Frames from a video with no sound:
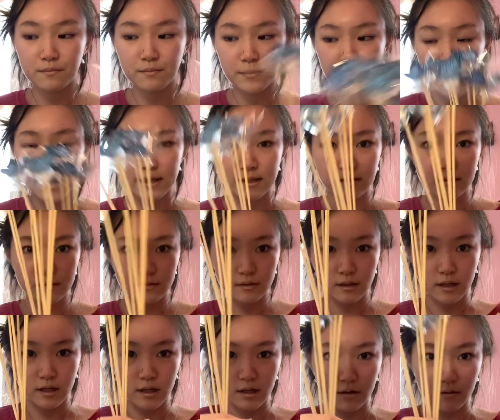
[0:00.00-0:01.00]
5
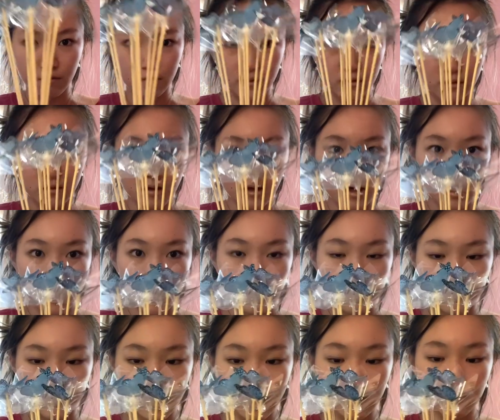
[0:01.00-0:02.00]
таких вот
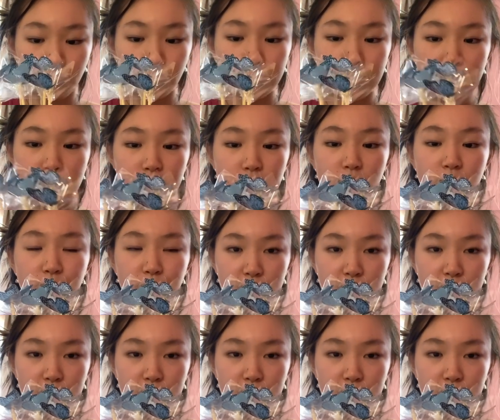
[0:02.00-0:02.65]
мини-букетиков